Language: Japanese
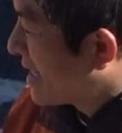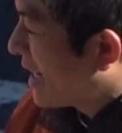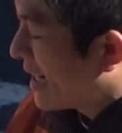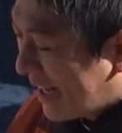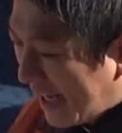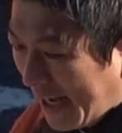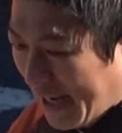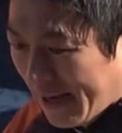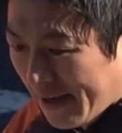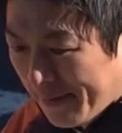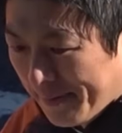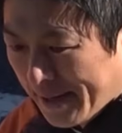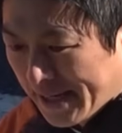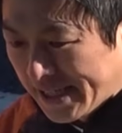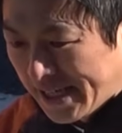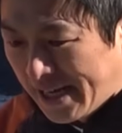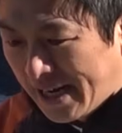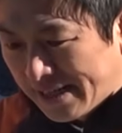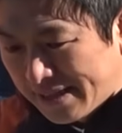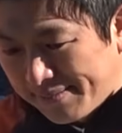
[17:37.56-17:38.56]
たり、皆
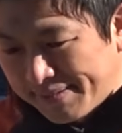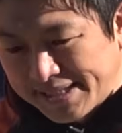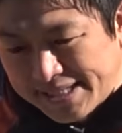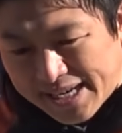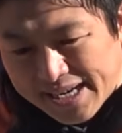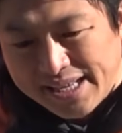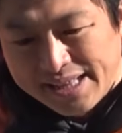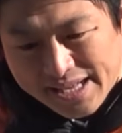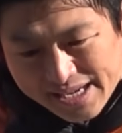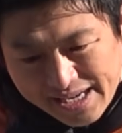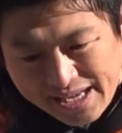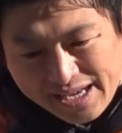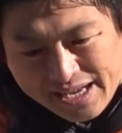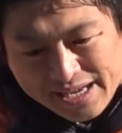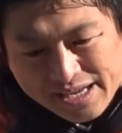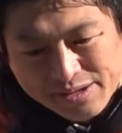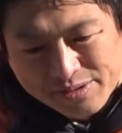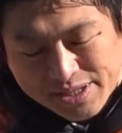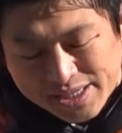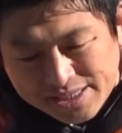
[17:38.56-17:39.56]
さんに頭下げた
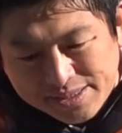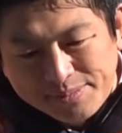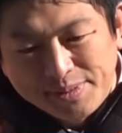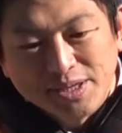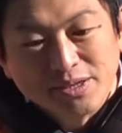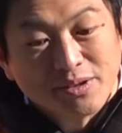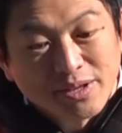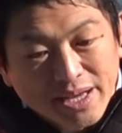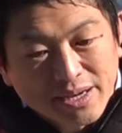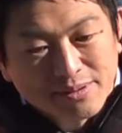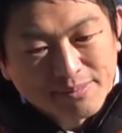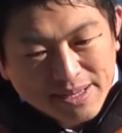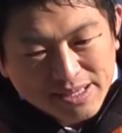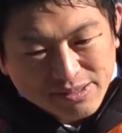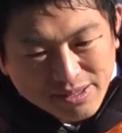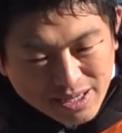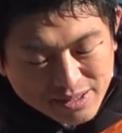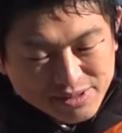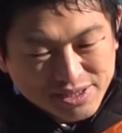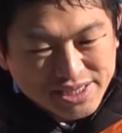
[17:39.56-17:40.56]
り、いろんな市民の、ね、不満
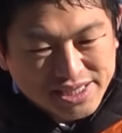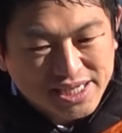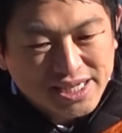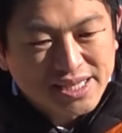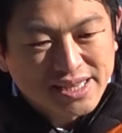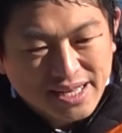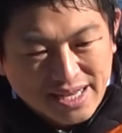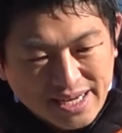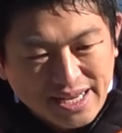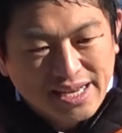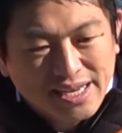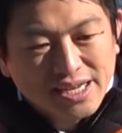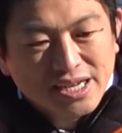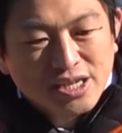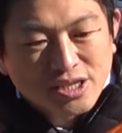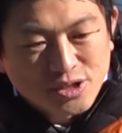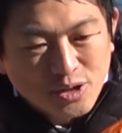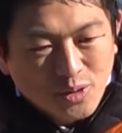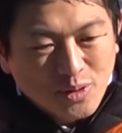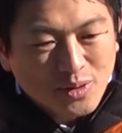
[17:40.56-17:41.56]
とか愚痴聞いたり、
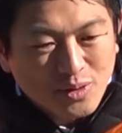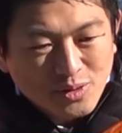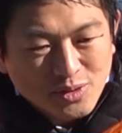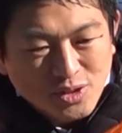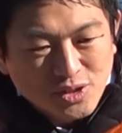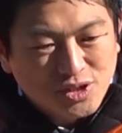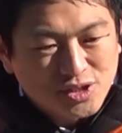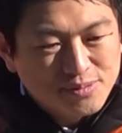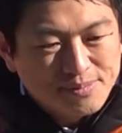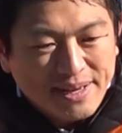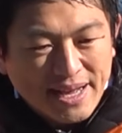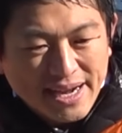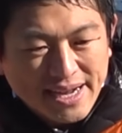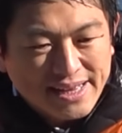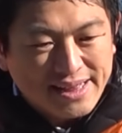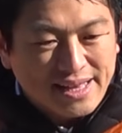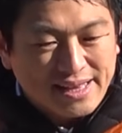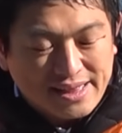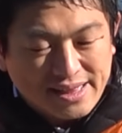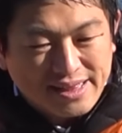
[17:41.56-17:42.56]
そういうことを積み上
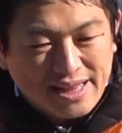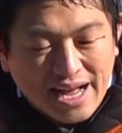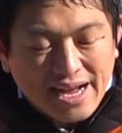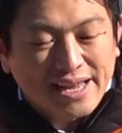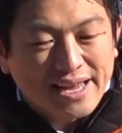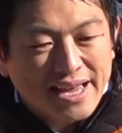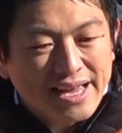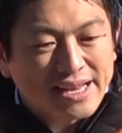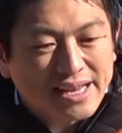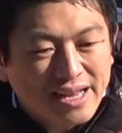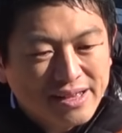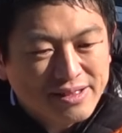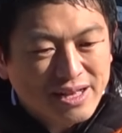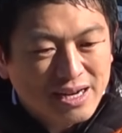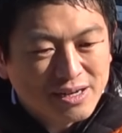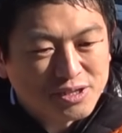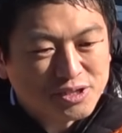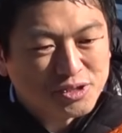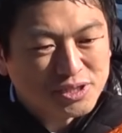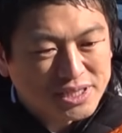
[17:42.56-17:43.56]
げてた経験の
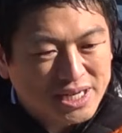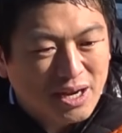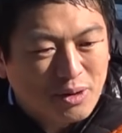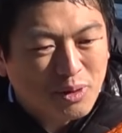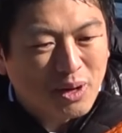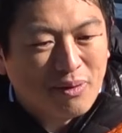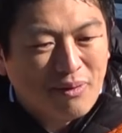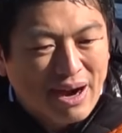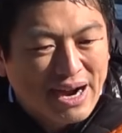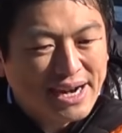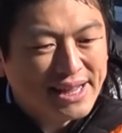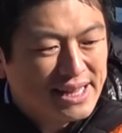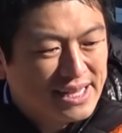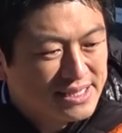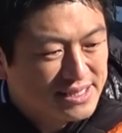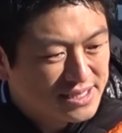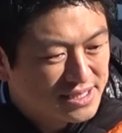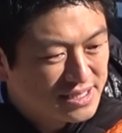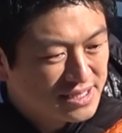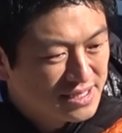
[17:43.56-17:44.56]
ある人しかこれは分からな
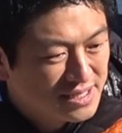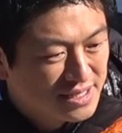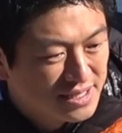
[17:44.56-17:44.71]
いんです。